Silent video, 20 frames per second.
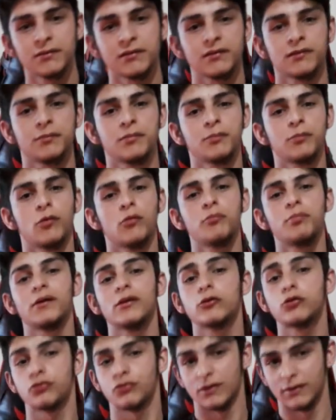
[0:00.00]
1 bir
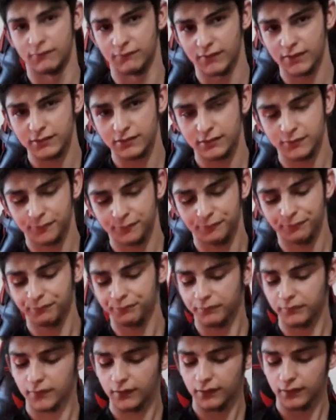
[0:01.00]
pompalı tüfeğim var.
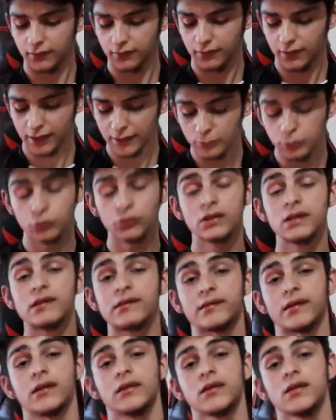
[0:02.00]
Hani bunu
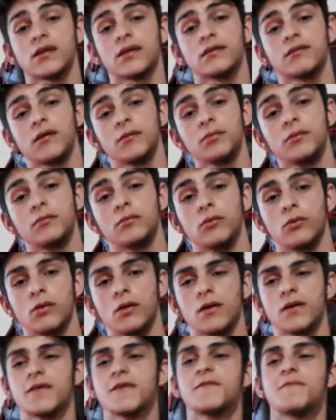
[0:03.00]
insanlara tabii
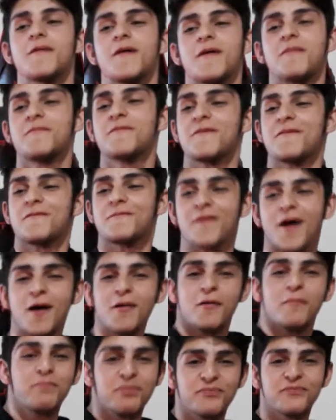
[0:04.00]
böyle gidip amram ne
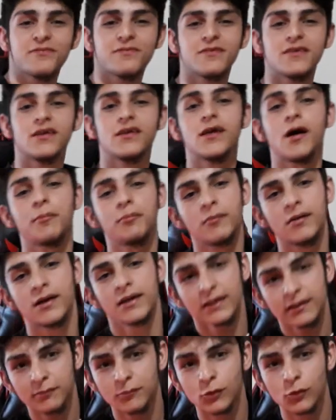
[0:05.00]
abi diye yapmaya
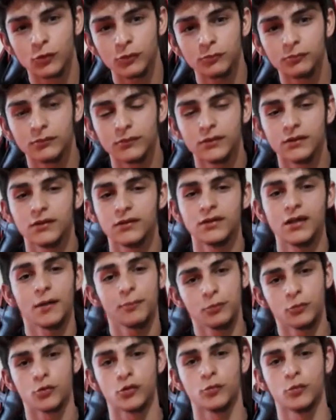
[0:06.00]
gitmiyorum.
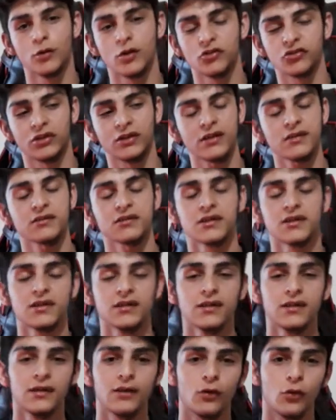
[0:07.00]
Yapmıyorum öyle şeyler.
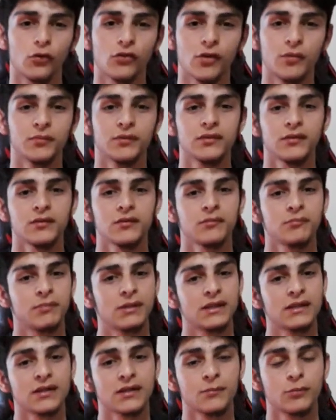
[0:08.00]
Odamın
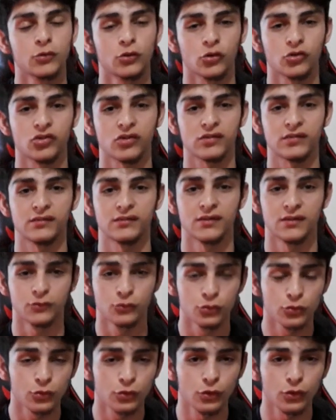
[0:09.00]
belirli bir köşesinde
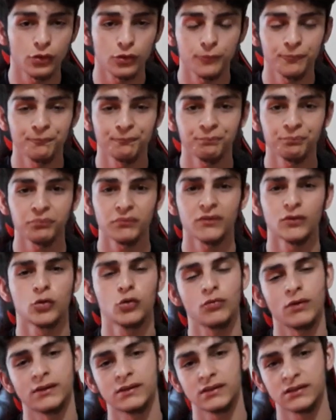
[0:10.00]
duruyor.
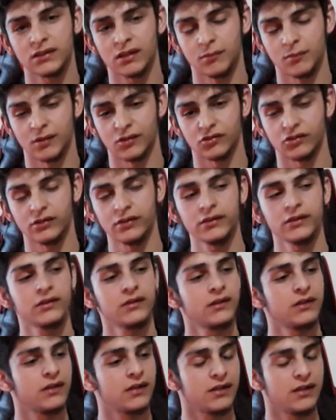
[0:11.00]
Güvenlik amaçlı.
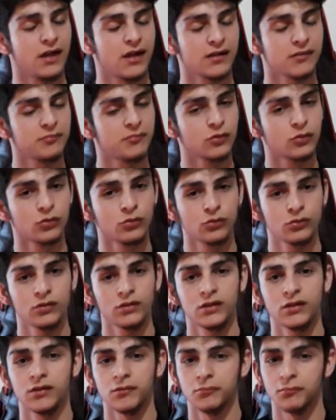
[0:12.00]
Yarın bir gün
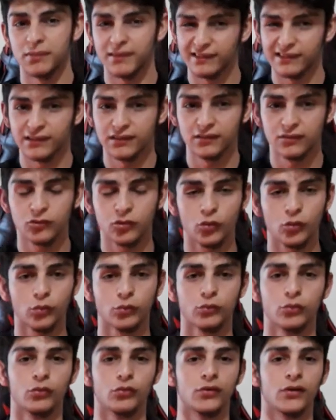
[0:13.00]
bir sıkıntı
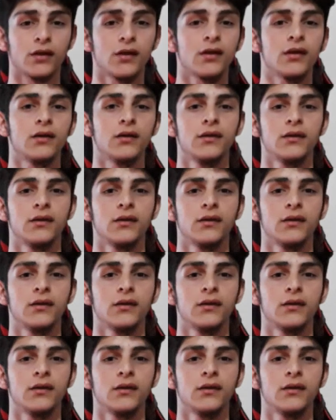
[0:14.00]
olduğunda